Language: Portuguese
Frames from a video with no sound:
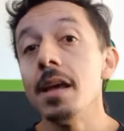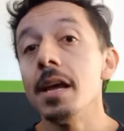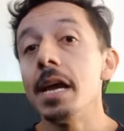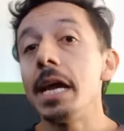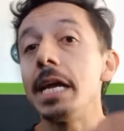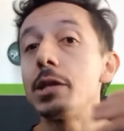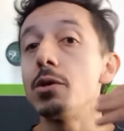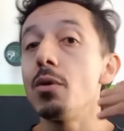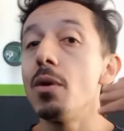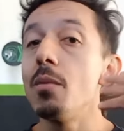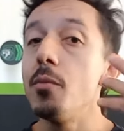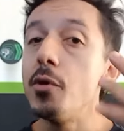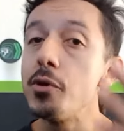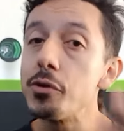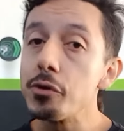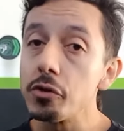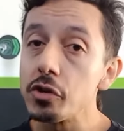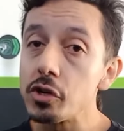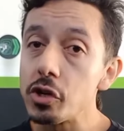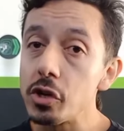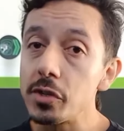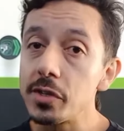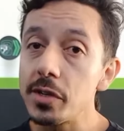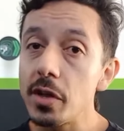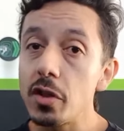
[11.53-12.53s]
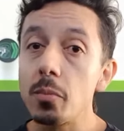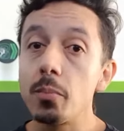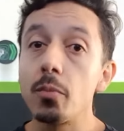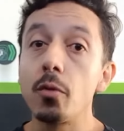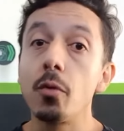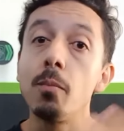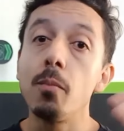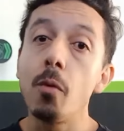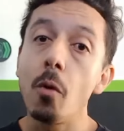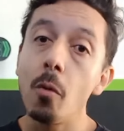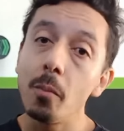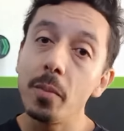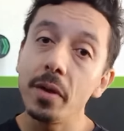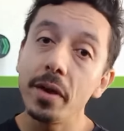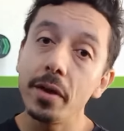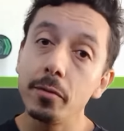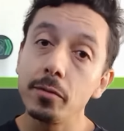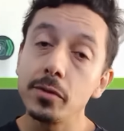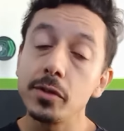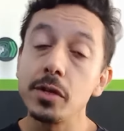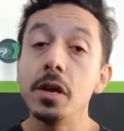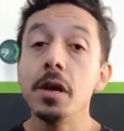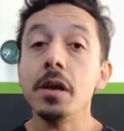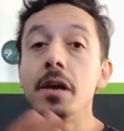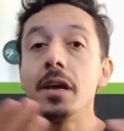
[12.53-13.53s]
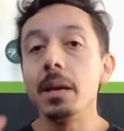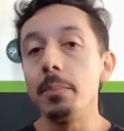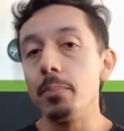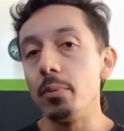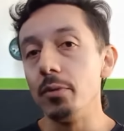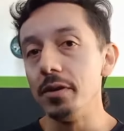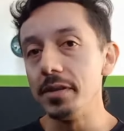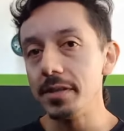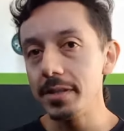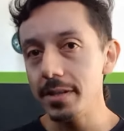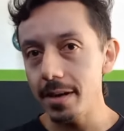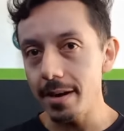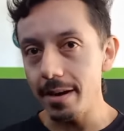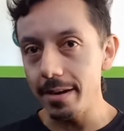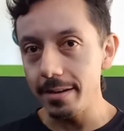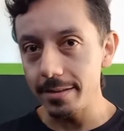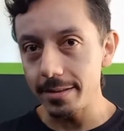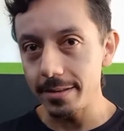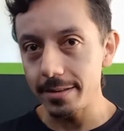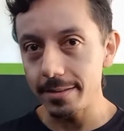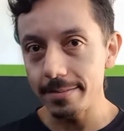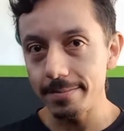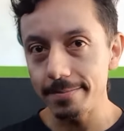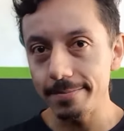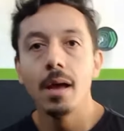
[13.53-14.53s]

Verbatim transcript: Então é muito utilizado por bombeiros e policiais.